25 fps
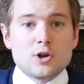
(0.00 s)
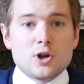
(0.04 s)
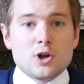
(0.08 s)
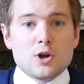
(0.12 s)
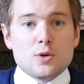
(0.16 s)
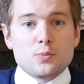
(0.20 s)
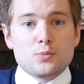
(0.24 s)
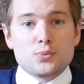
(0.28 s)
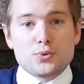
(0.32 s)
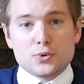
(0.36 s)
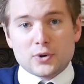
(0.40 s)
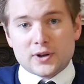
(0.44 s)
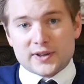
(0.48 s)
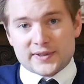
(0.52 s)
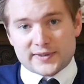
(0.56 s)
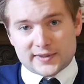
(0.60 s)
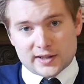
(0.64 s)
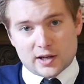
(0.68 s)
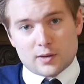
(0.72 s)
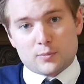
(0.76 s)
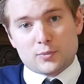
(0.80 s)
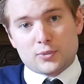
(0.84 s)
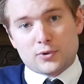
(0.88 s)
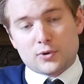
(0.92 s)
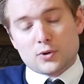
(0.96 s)
pure et
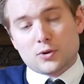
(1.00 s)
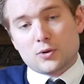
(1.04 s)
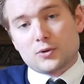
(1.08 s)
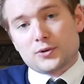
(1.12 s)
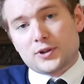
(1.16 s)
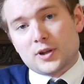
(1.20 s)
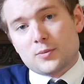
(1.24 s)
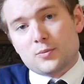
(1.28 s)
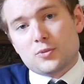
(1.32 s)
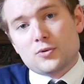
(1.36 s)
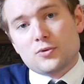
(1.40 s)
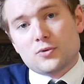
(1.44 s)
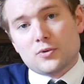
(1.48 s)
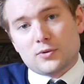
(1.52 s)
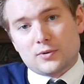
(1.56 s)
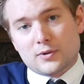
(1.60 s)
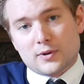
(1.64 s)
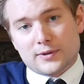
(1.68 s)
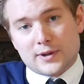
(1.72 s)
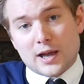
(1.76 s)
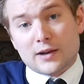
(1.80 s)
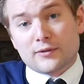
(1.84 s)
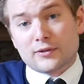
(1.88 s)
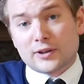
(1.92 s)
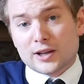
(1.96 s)
simple au début
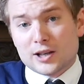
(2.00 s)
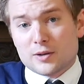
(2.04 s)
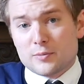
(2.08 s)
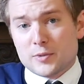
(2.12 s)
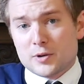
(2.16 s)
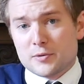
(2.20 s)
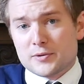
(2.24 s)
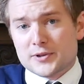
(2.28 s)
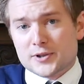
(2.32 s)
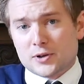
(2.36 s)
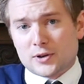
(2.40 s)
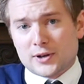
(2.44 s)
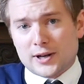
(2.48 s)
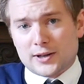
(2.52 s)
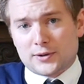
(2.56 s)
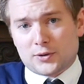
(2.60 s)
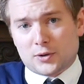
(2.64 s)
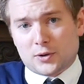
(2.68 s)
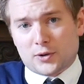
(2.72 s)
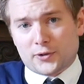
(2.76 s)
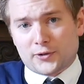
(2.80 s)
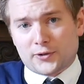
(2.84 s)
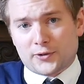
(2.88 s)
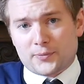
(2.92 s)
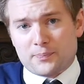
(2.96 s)
d'avril
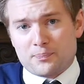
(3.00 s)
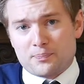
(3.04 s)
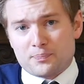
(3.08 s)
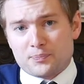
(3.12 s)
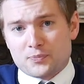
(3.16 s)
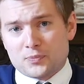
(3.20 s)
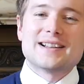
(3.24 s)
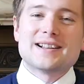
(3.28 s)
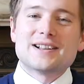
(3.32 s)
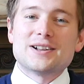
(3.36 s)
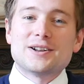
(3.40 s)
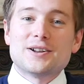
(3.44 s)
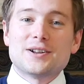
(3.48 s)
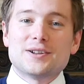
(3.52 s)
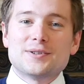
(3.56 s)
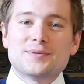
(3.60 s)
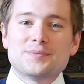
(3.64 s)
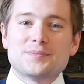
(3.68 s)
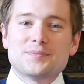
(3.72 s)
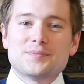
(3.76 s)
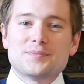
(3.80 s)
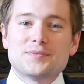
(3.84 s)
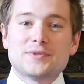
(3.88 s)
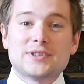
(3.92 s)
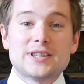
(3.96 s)
1814.
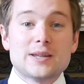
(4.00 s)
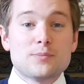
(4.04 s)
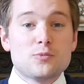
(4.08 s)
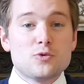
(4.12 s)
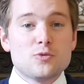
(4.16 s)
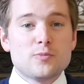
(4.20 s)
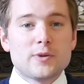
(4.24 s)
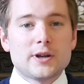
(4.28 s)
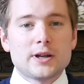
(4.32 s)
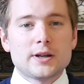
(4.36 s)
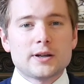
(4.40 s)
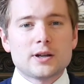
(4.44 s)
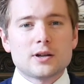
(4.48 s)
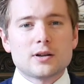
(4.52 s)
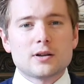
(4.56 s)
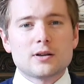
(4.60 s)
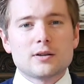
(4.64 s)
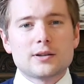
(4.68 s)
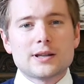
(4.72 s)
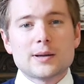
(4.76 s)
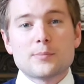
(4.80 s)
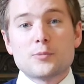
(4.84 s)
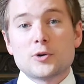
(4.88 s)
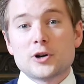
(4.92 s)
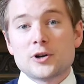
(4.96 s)
Début mai,
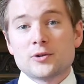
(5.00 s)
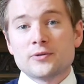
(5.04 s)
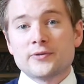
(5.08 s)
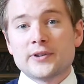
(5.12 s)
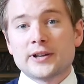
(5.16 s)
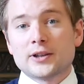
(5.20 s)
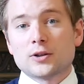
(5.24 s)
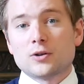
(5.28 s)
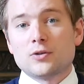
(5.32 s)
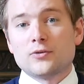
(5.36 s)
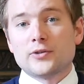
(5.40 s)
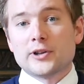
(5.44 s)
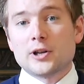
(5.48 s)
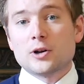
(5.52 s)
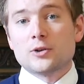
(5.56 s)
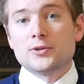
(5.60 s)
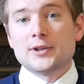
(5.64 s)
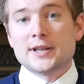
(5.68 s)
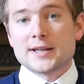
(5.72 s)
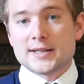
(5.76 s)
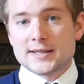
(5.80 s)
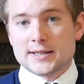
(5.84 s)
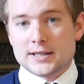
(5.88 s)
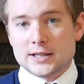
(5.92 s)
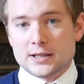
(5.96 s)
Napoléon va être envoyé en
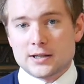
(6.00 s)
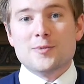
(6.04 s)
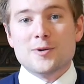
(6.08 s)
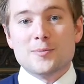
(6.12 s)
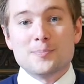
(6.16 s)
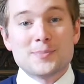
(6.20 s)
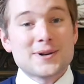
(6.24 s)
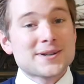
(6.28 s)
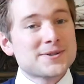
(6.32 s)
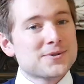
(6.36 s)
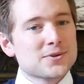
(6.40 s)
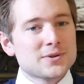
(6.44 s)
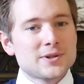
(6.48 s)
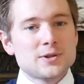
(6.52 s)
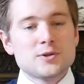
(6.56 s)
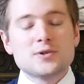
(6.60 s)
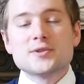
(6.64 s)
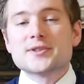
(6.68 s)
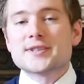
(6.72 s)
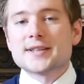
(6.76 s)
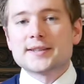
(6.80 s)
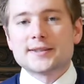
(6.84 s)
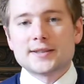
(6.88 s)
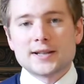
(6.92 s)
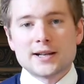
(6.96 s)
exil, pas sur l'île de
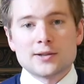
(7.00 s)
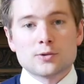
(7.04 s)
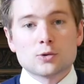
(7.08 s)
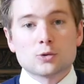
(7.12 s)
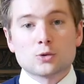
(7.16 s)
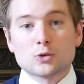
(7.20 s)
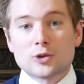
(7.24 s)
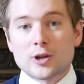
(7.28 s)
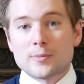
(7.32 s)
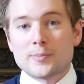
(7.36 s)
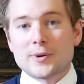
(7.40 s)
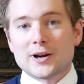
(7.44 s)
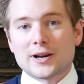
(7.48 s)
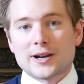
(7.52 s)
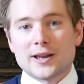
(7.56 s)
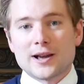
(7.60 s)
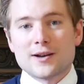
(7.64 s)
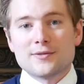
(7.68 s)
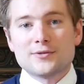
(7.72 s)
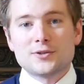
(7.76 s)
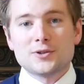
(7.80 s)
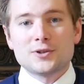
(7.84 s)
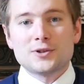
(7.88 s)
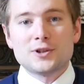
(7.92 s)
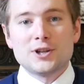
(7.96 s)
Sainte-Hélène dont on a parlé
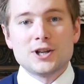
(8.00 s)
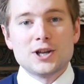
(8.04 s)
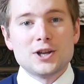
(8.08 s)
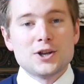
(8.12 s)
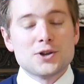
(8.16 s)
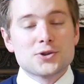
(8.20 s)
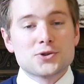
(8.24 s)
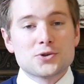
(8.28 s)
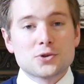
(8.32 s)
avant, sur